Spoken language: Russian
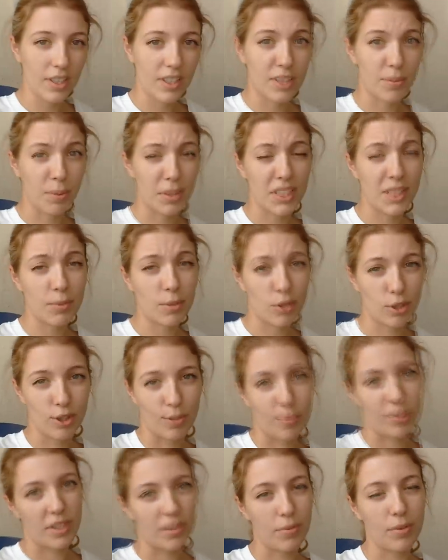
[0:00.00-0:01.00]
Спасибо, что
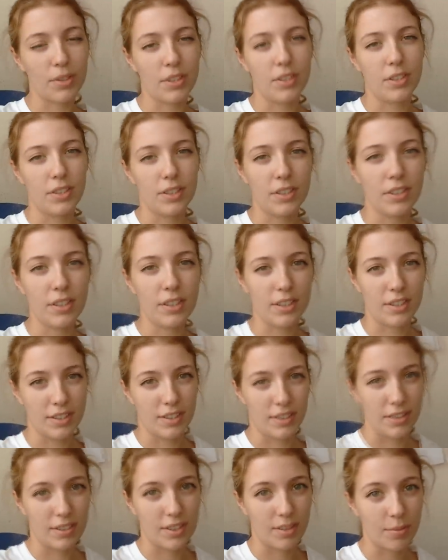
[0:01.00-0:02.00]
проводите дни
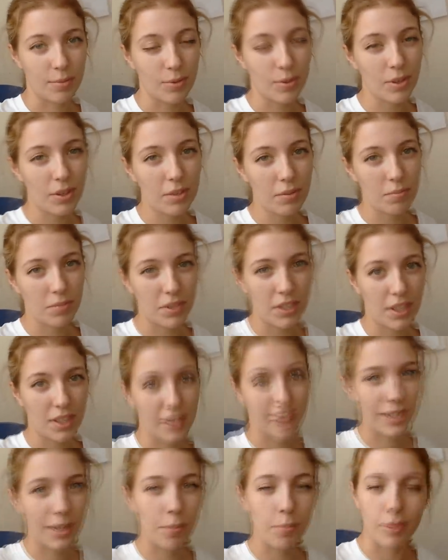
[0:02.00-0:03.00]
со мной. Мне
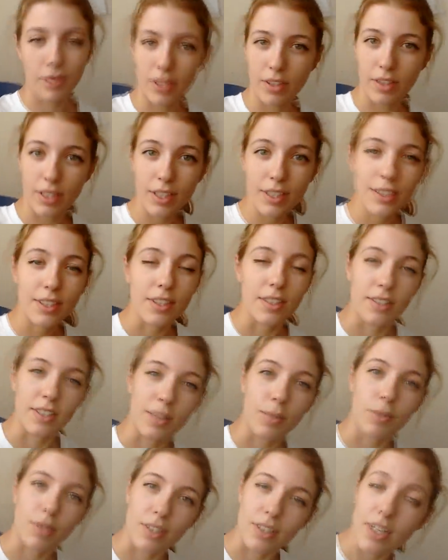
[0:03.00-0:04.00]
есть с кем поговорить, есть
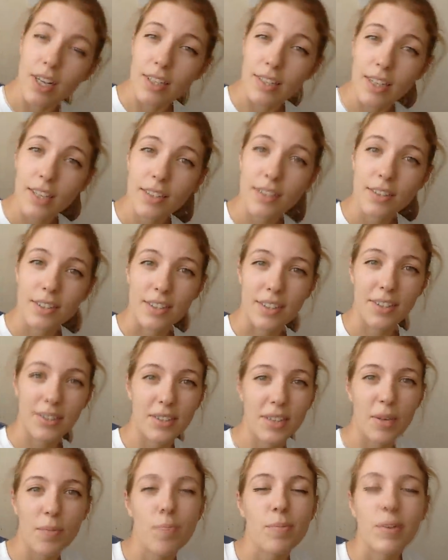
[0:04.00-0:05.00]
кому рассказать, есть
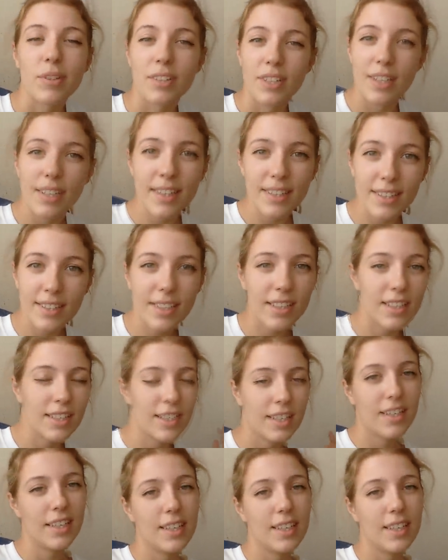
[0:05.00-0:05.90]
с кем поделиться.